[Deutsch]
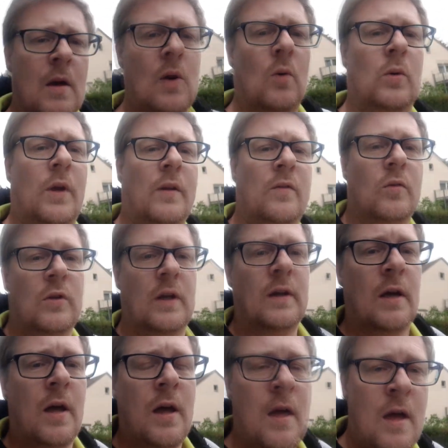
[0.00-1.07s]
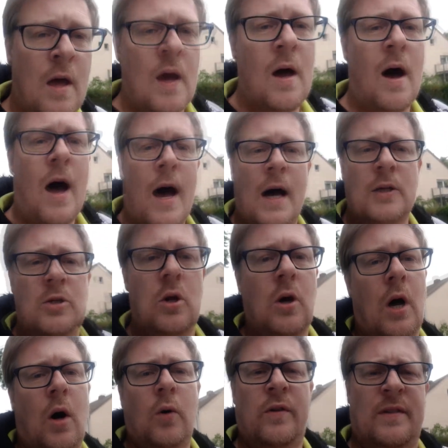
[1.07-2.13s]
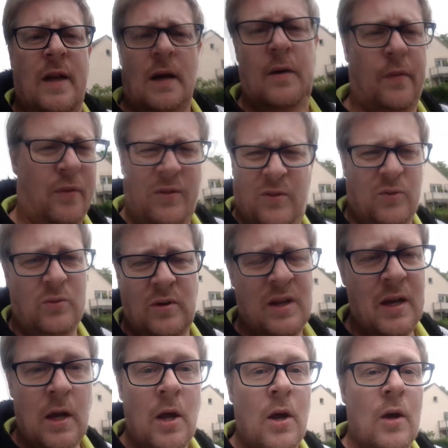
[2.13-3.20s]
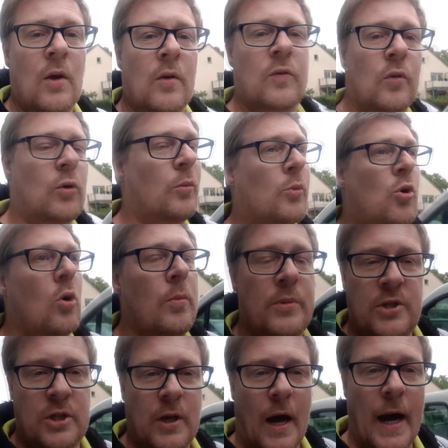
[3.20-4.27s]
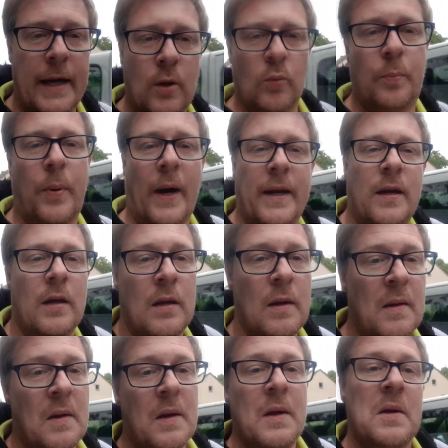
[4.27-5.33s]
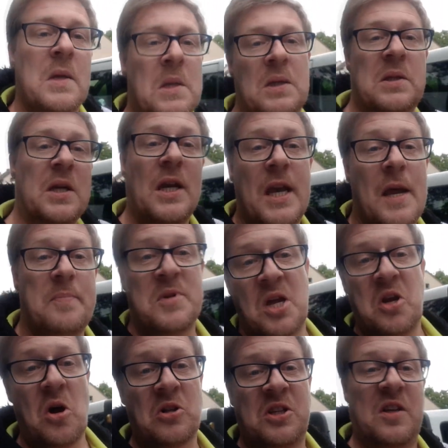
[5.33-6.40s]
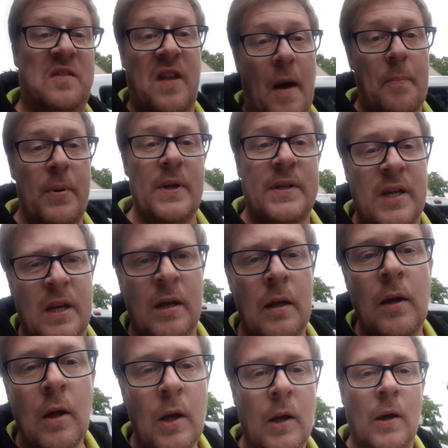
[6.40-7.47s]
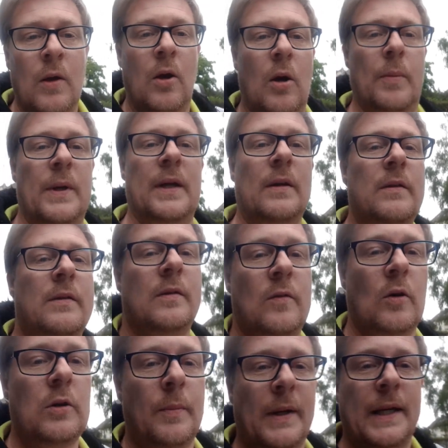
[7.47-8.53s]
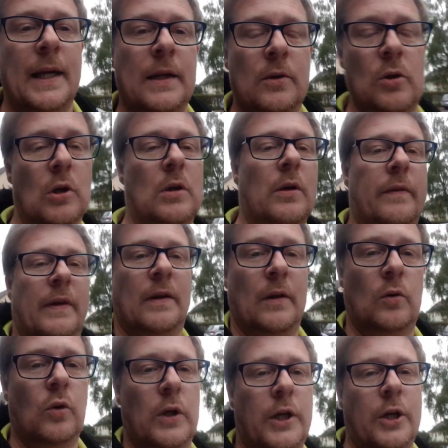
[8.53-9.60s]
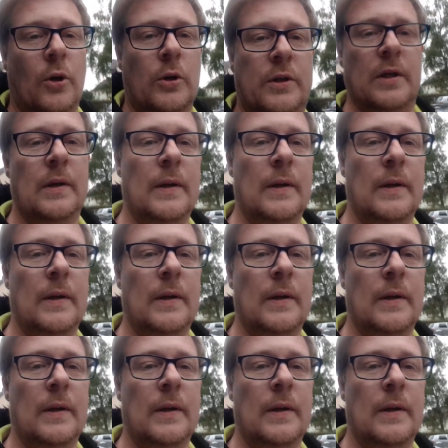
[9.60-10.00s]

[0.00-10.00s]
Und dann so eine Arschloch-Aussage von so einem so einem komischen Haiopai. Die lebt ja noch, die zappelt. Sag mal, das sollte mal deine Tochter gewinnen, wenn du Idiot.